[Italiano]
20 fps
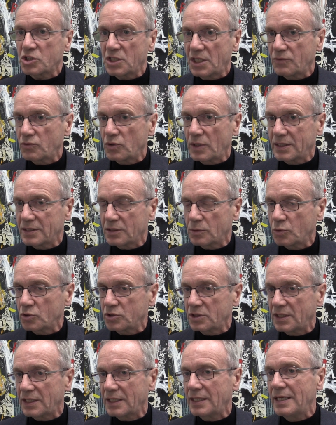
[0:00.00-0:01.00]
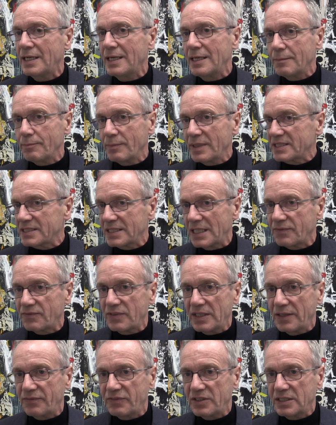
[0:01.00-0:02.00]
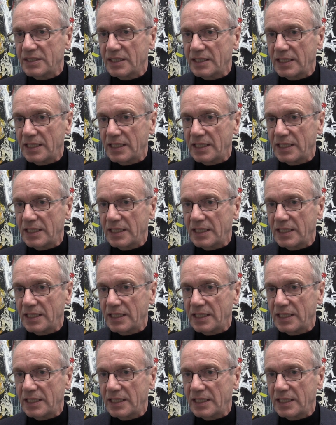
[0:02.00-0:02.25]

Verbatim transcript: serve un altro potere, ma serve la vita